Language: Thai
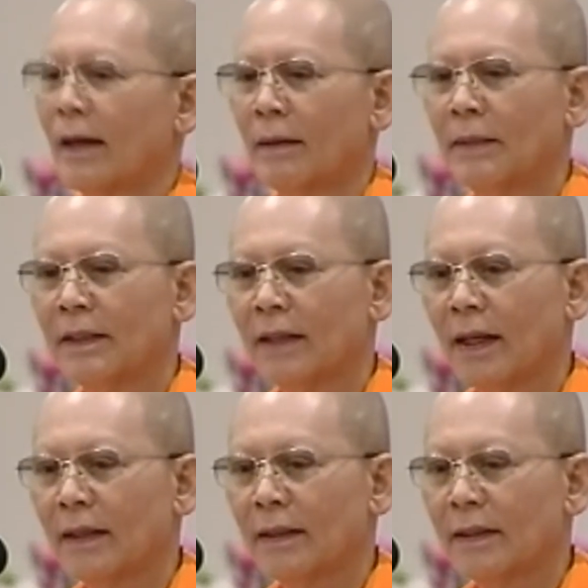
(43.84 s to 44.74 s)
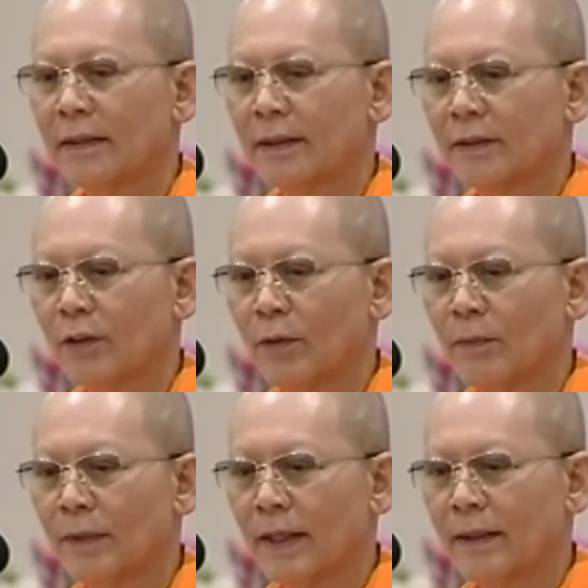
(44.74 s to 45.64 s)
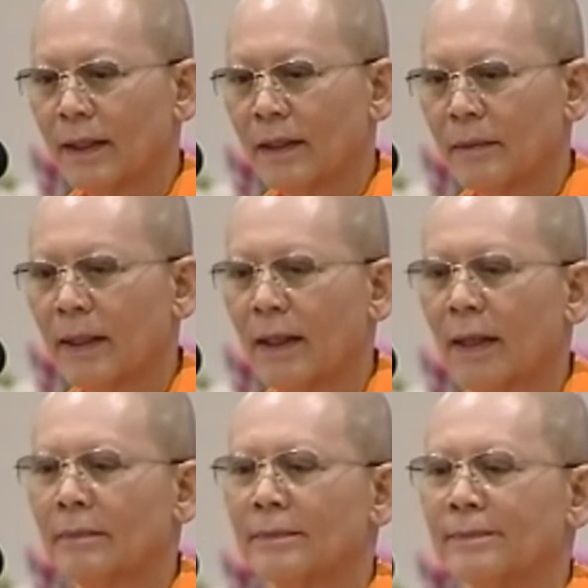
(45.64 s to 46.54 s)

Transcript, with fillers: คำปฏิฐานเธอจะสมดังใจหรือไม่ครับ